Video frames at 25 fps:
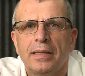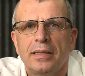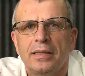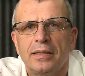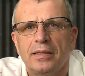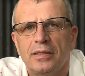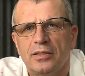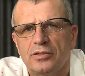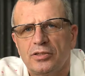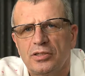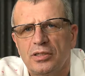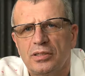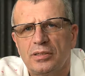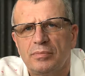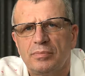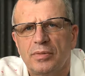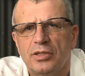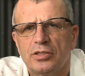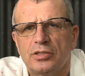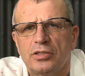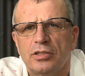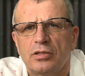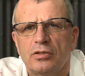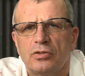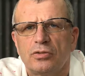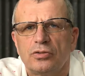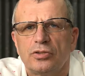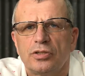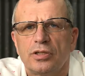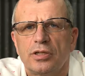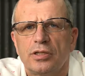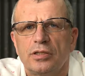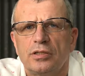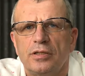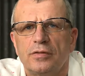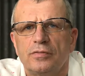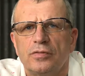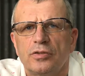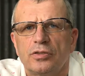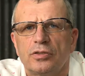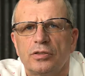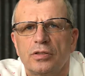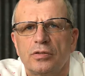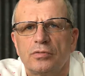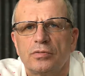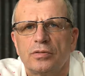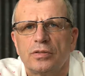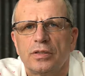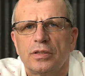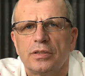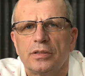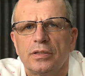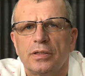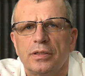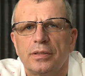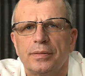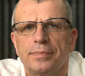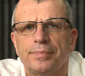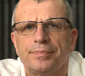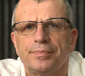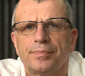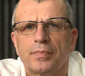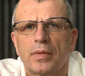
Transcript: Jeżeli masz tylko średnie wykształcenie,